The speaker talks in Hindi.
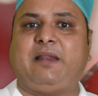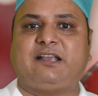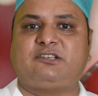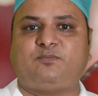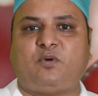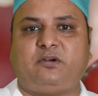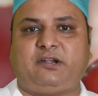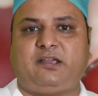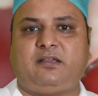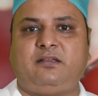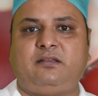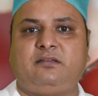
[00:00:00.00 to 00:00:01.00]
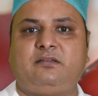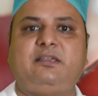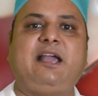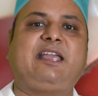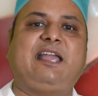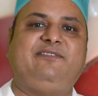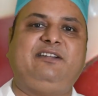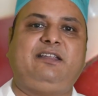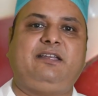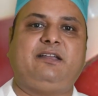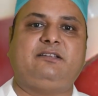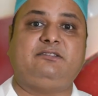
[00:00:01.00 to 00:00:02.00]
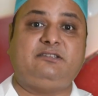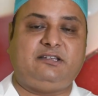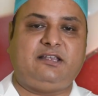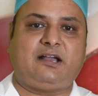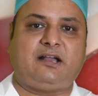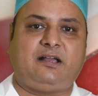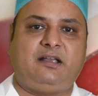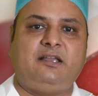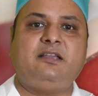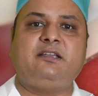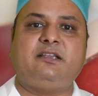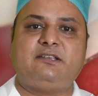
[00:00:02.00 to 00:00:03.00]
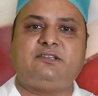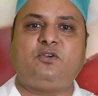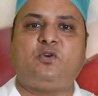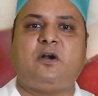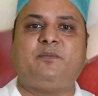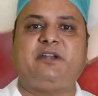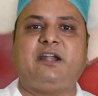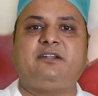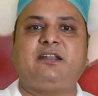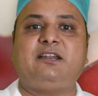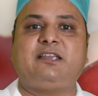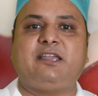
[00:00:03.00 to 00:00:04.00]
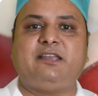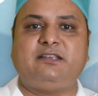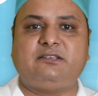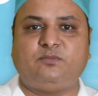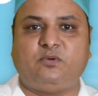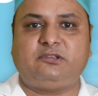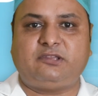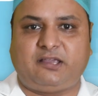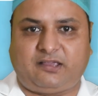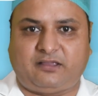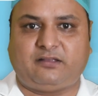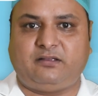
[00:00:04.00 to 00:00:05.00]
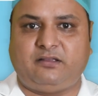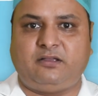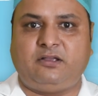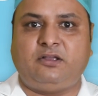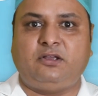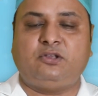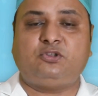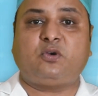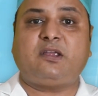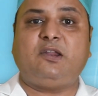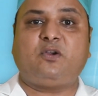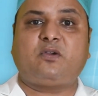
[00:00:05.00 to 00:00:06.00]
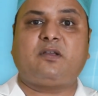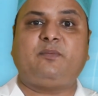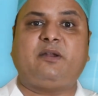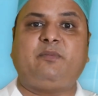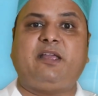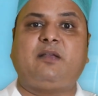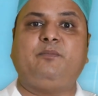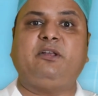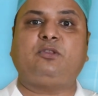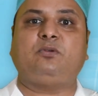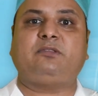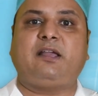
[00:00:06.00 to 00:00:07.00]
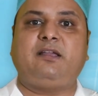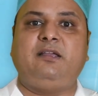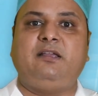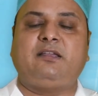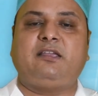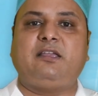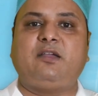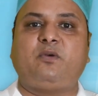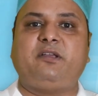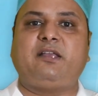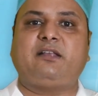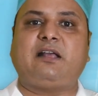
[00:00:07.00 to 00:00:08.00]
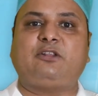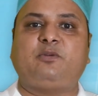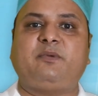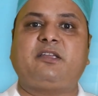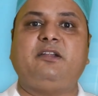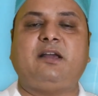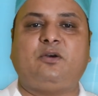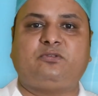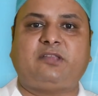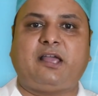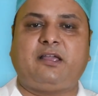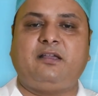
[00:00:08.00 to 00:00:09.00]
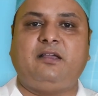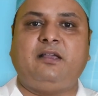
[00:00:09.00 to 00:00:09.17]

ब्लैक स्पॉट है या कैविटी है जी हाँ इसी को हम डेंटल केरीज बोलते हैं जो कि लोगों के मन में एक मिथ होता है कि ये कोई एक दांतों में कीड़ा होता है